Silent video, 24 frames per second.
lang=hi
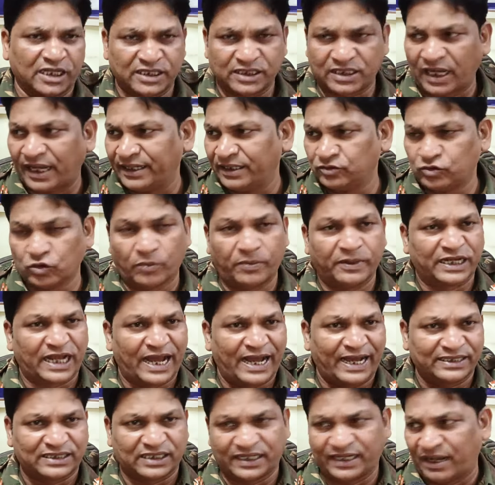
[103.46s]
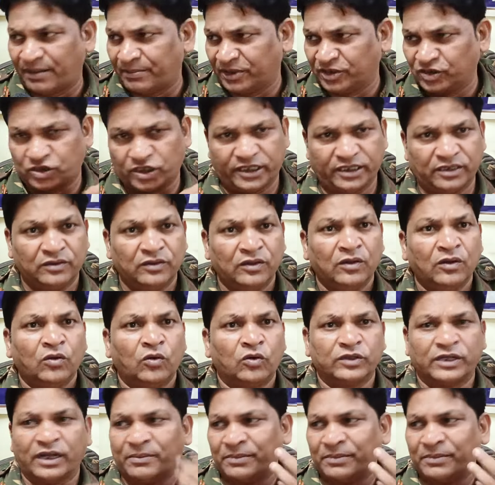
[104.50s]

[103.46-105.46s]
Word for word: पदाधिकारी जो बनाया था नया मंत्री हम्म।